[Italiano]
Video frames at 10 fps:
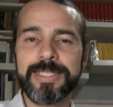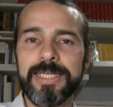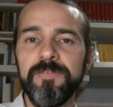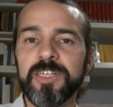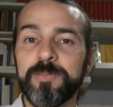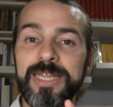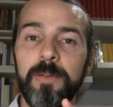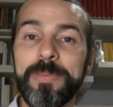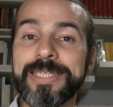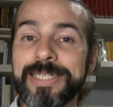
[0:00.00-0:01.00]
Steve
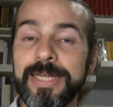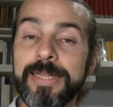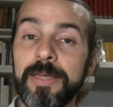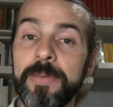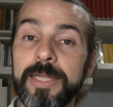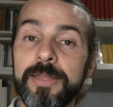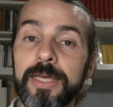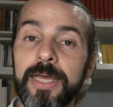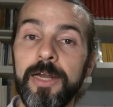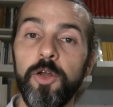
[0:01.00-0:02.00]
aspetta
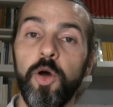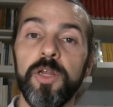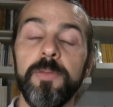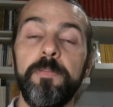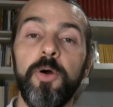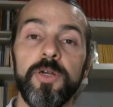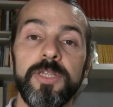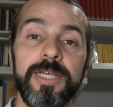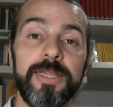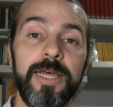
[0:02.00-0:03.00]
pazientemente che Lori
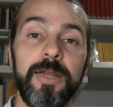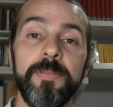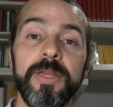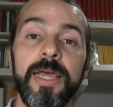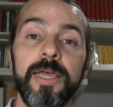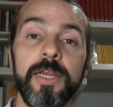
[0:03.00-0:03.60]
porti a termine